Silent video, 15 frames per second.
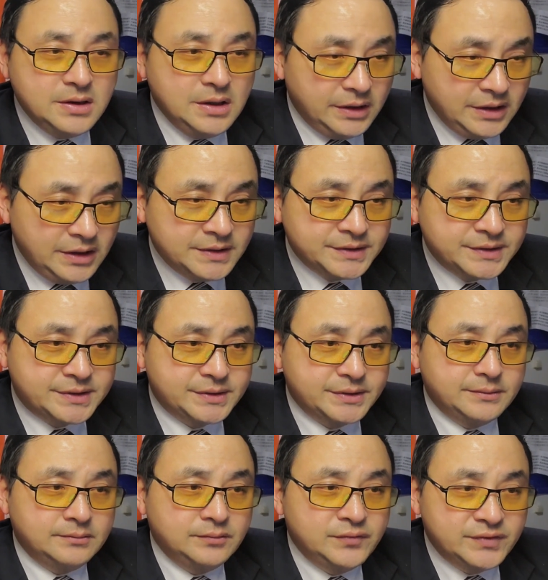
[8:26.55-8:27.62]
因
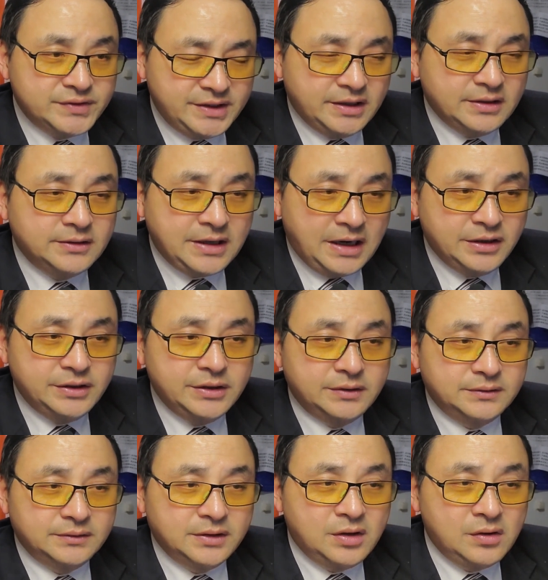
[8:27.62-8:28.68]
此，目前担任
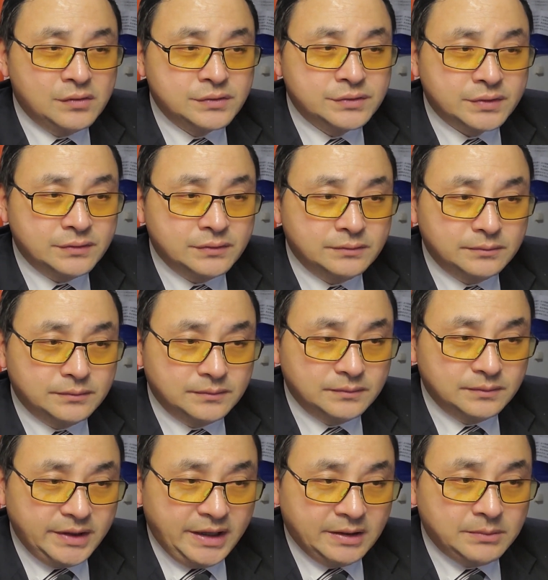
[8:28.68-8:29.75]
欧洲
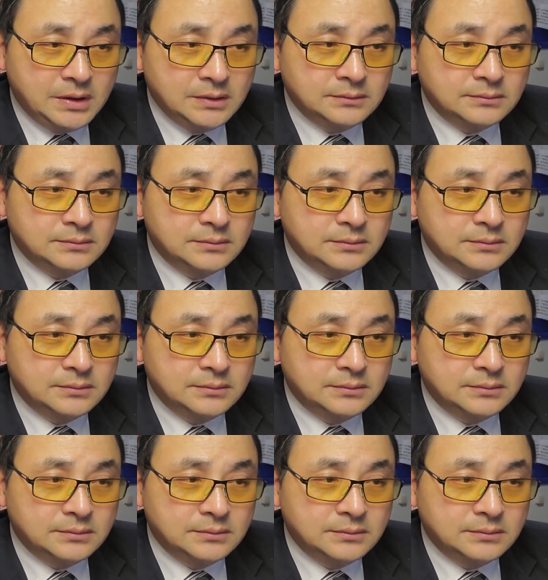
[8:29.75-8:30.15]
联盟